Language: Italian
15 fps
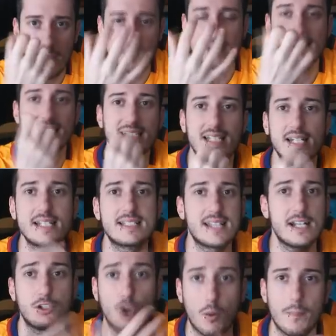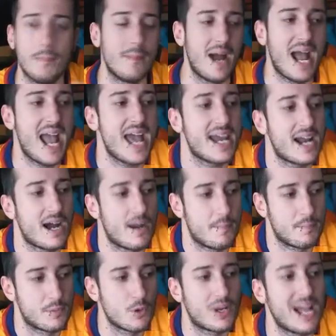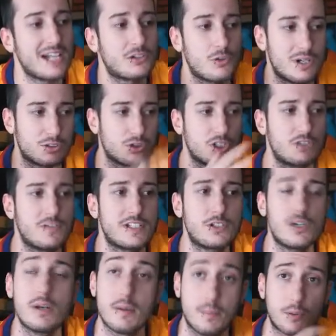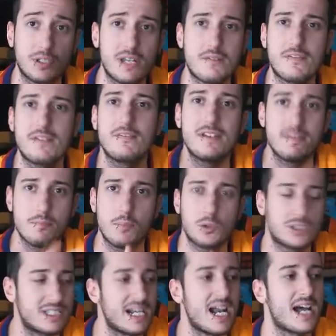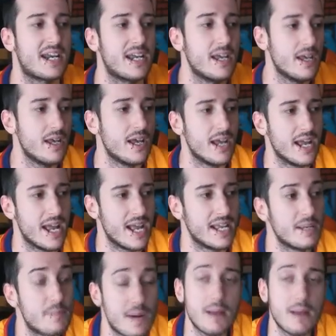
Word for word: è abbastanza ristretto ma era più che altro una soddisfazione per potervi mostrare eh, i